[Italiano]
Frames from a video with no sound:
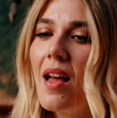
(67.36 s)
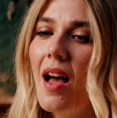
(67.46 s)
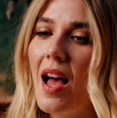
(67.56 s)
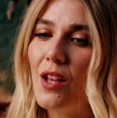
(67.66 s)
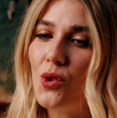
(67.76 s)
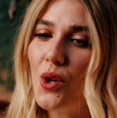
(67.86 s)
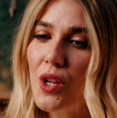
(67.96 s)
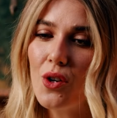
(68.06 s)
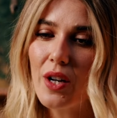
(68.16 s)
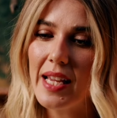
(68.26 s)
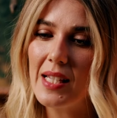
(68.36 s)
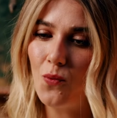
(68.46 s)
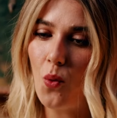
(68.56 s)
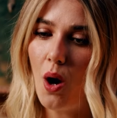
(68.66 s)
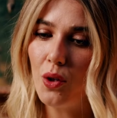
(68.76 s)
eh, sono io che
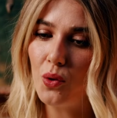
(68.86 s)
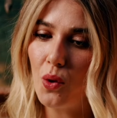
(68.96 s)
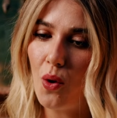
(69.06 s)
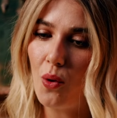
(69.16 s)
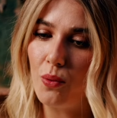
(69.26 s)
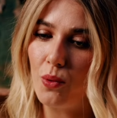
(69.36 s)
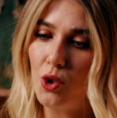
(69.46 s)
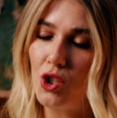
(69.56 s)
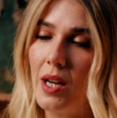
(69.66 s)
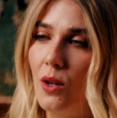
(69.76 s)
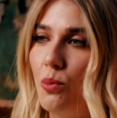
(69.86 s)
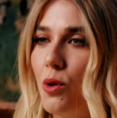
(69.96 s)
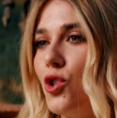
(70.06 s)
svuoto uno Chanel numero